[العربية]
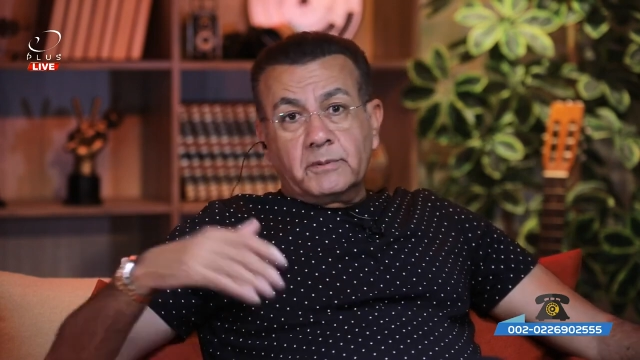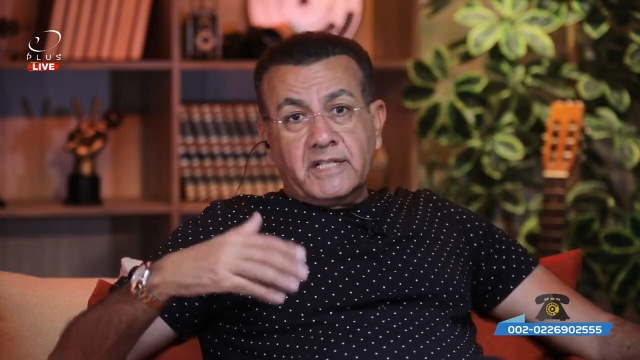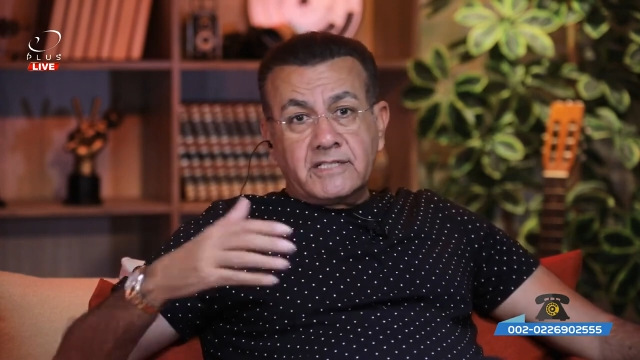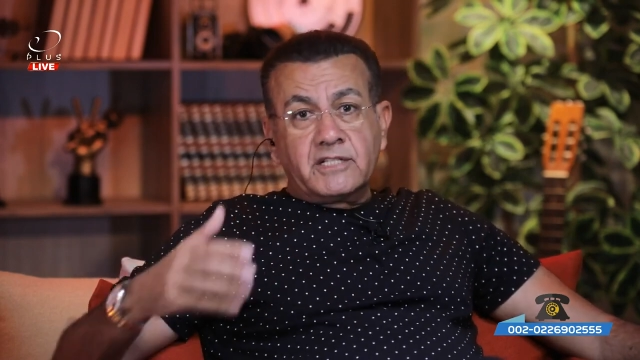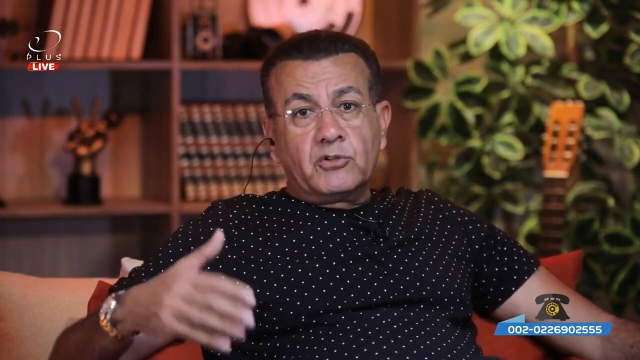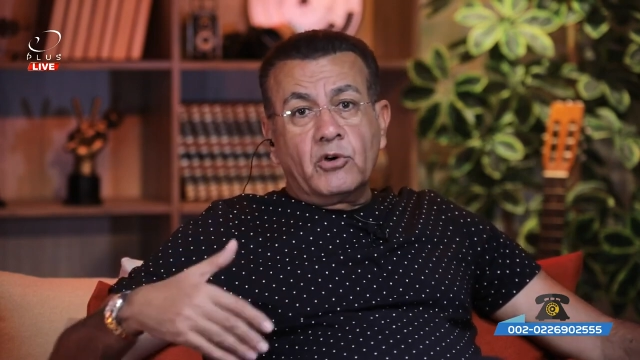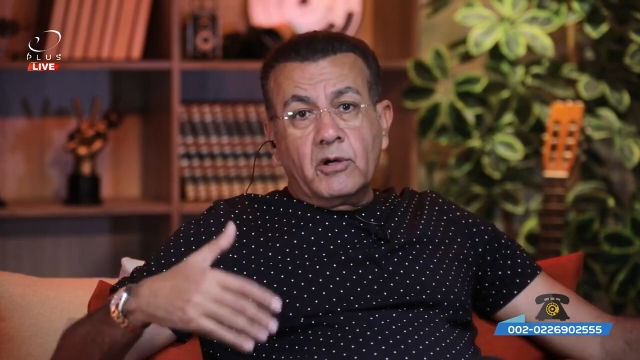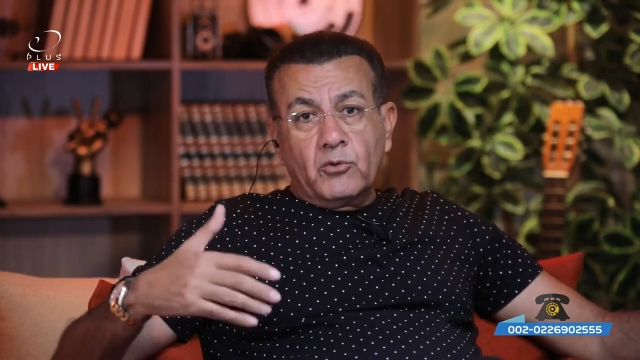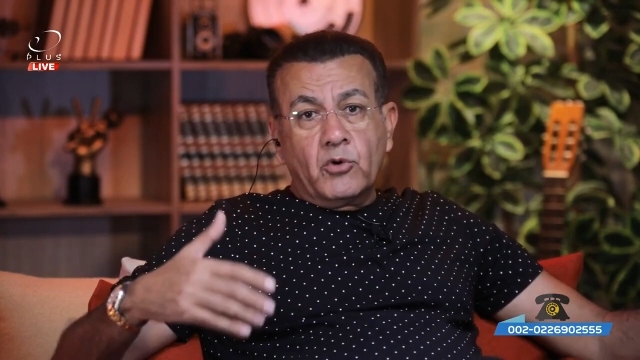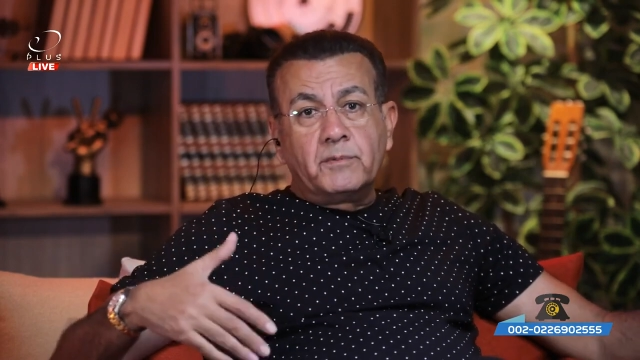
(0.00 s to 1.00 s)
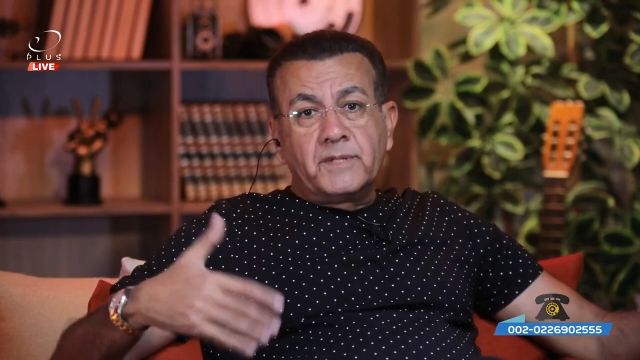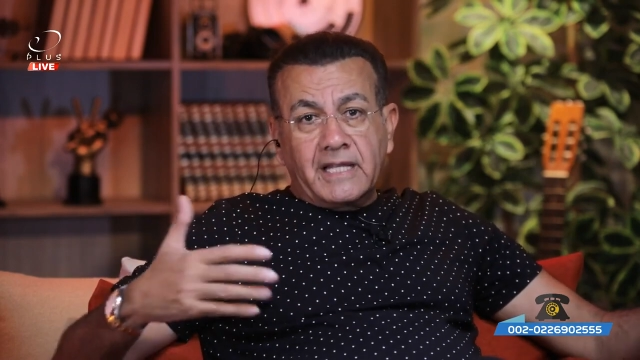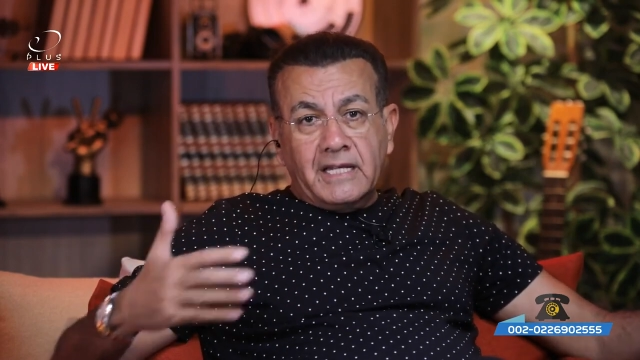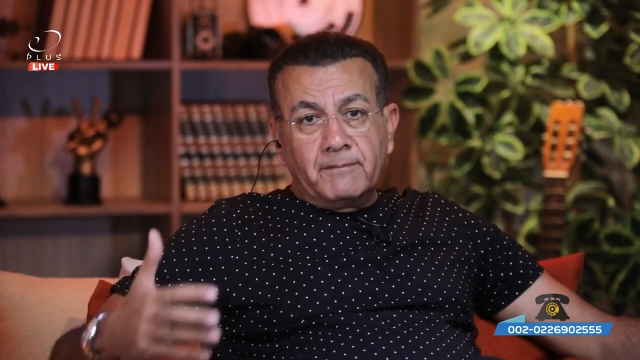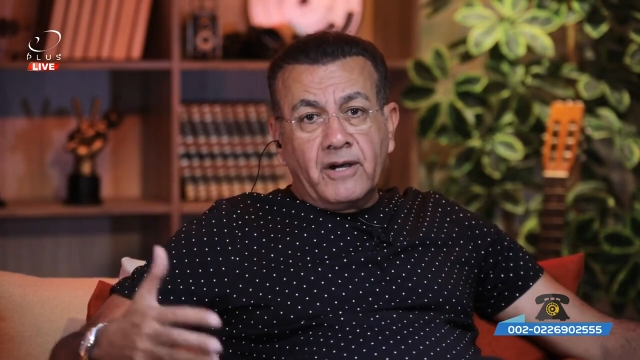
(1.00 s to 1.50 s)
بتحسي ان هو وهو
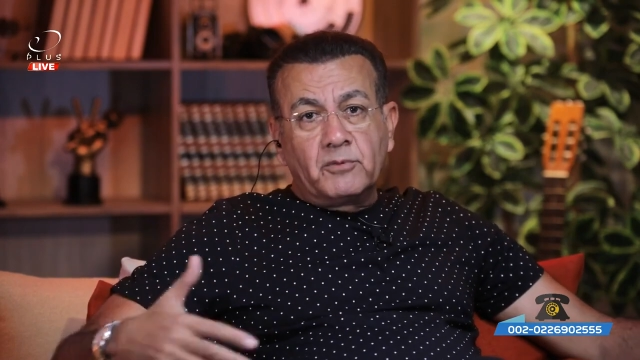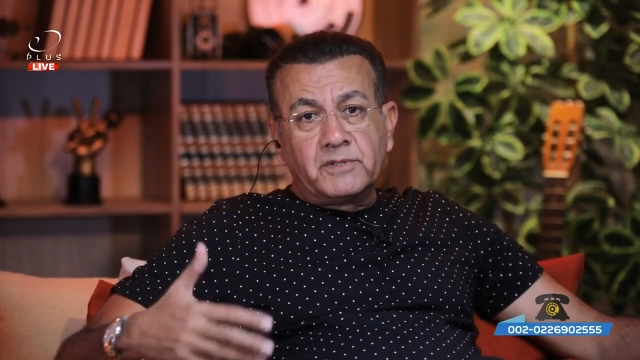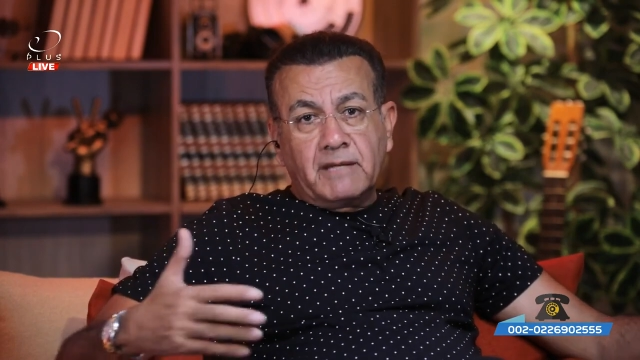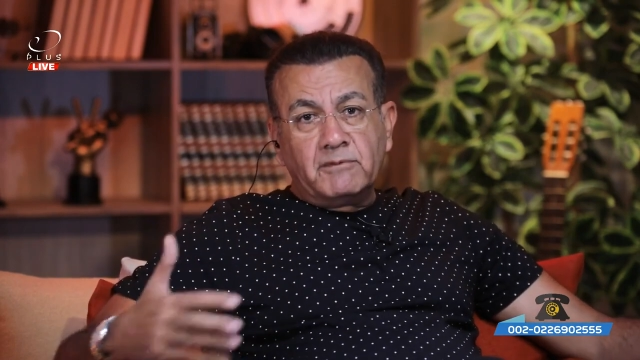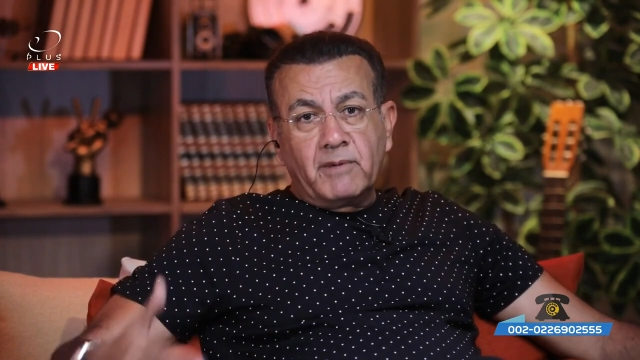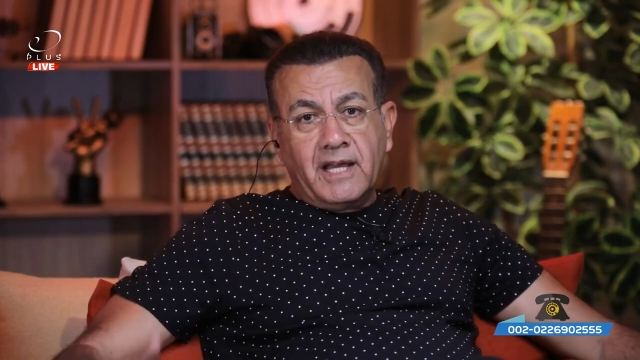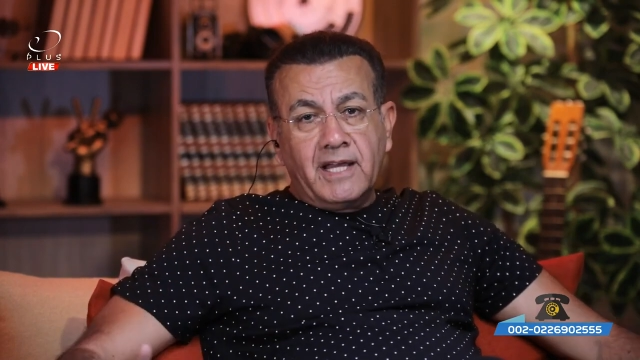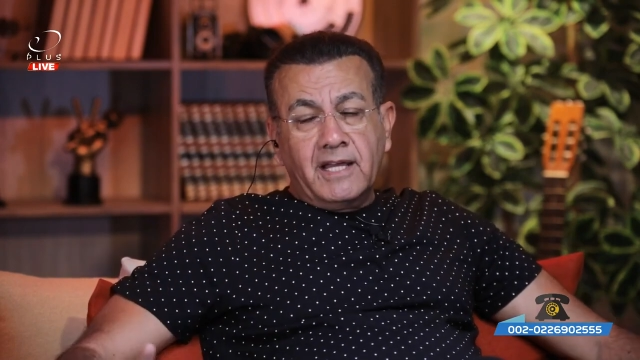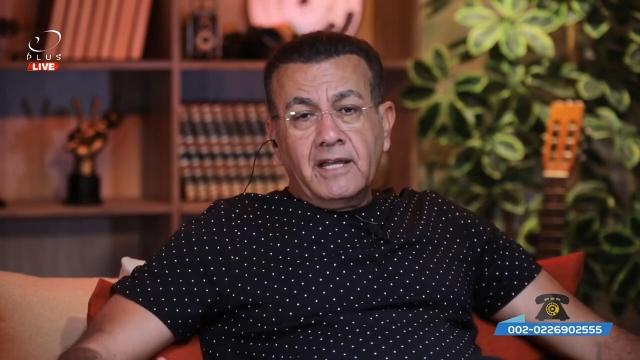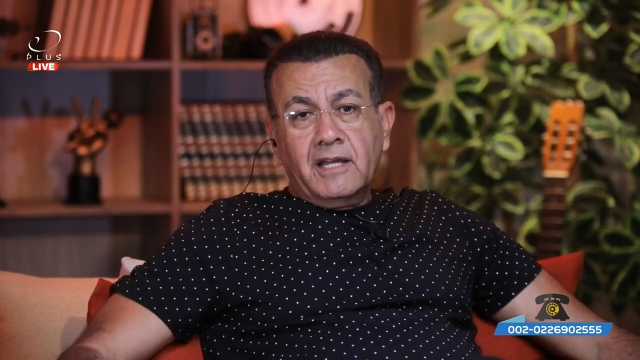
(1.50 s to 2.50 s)
بيتكلم معاها وبيتعامل معاها